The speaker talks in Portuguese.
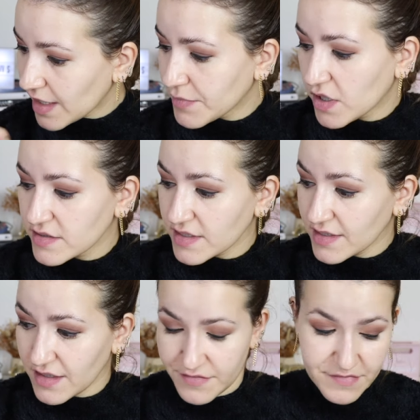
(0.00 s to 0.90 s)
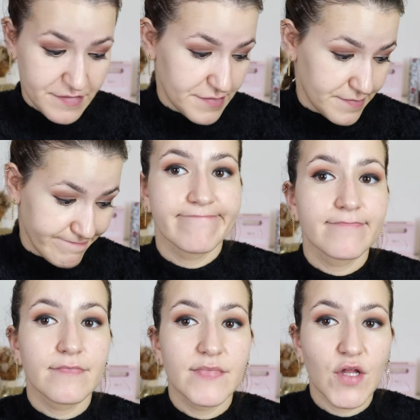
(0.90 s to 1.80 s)
I'm not in love.
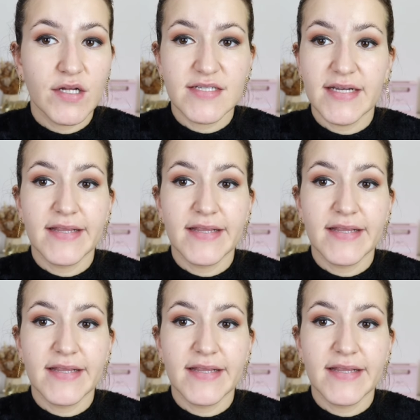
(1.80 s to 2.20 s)
Not in